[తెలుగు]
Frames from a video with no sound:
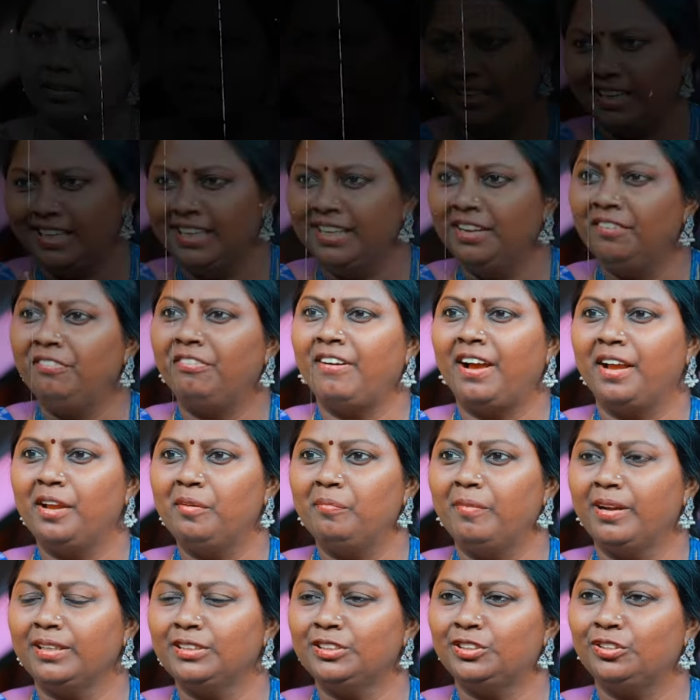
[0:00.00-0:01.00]
అంటే ఈ
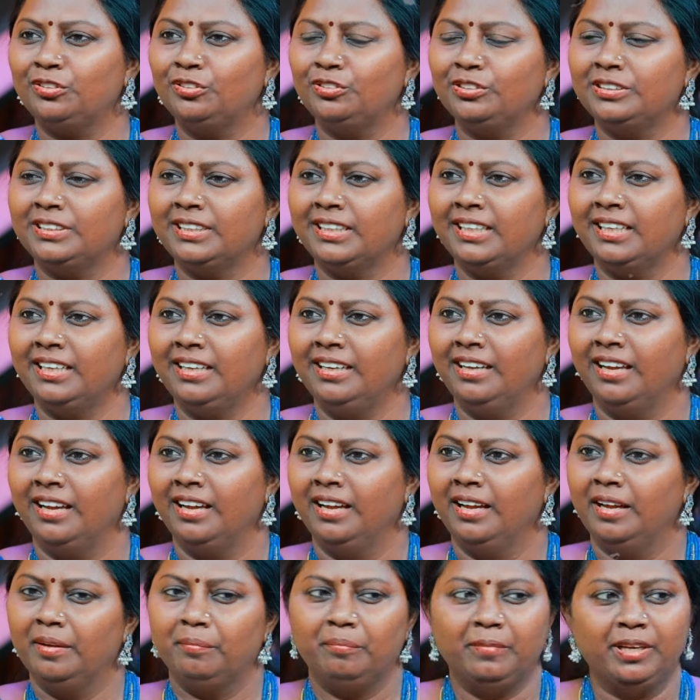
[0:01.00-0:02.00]
ఫైవ్ మంత్స్ నుంచి
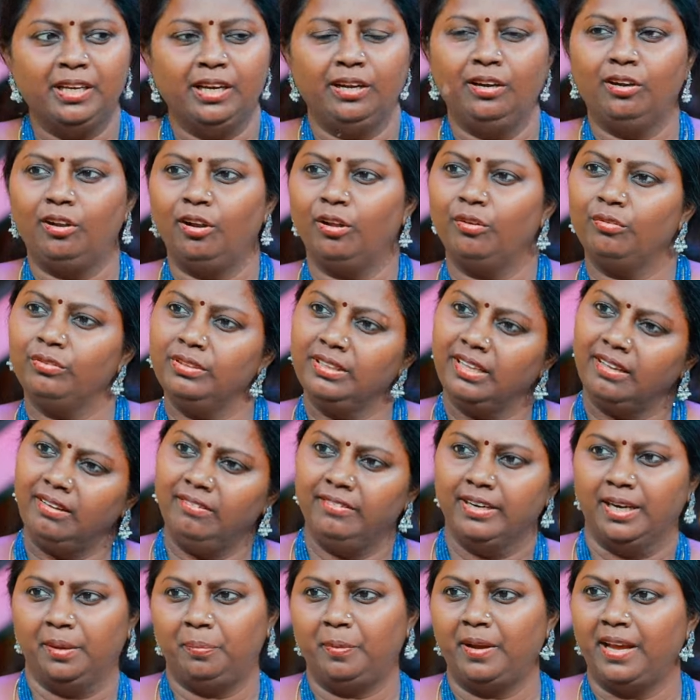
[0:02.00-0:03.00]
మీ ఇంట్లో ఉందా
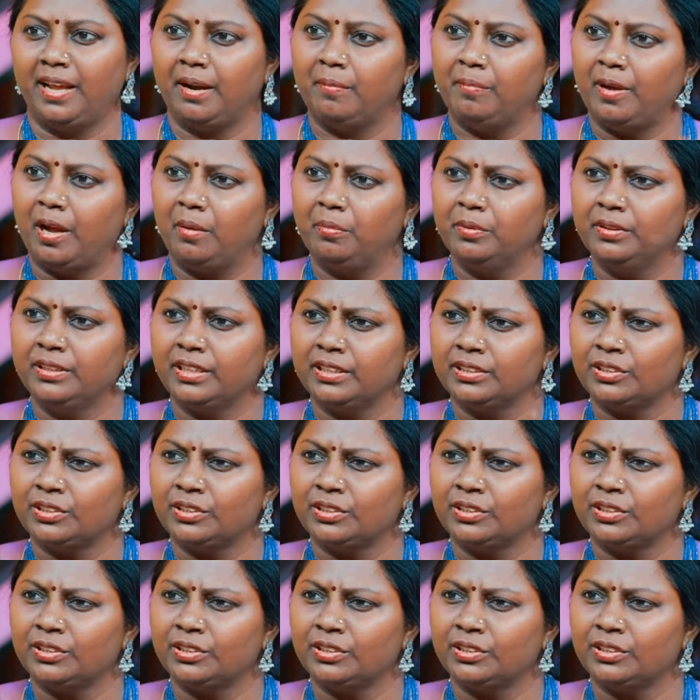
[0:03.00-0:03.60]
వెళ్ళిపోయారా బాబుని